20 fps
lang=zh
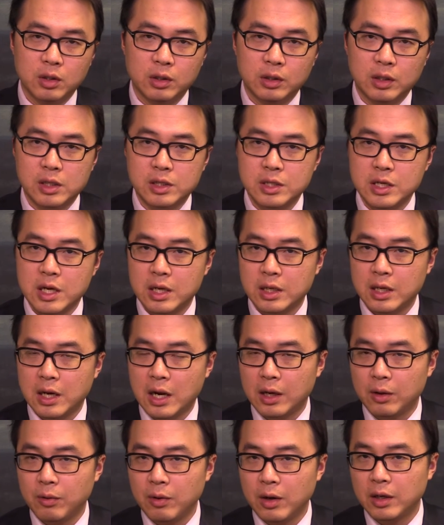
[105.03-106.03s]
那这样一
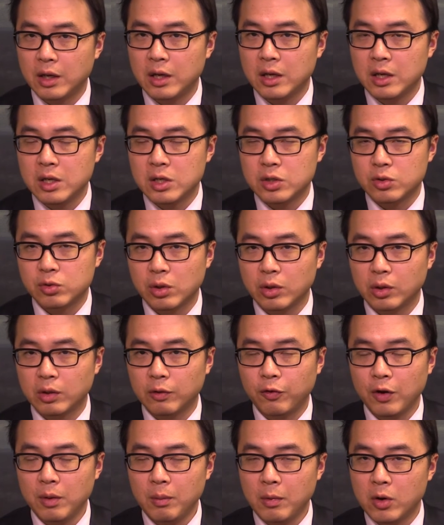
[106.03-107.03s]
来的话呢，所有的
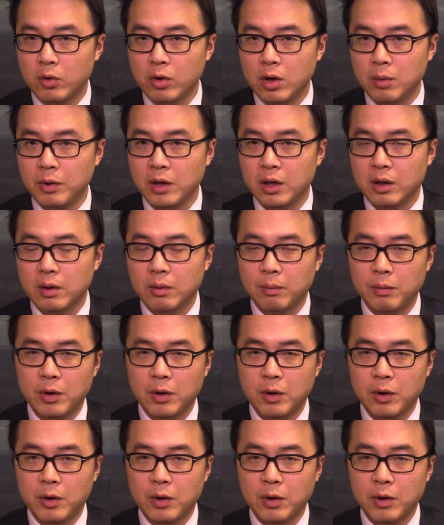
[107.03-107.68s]
非美货币，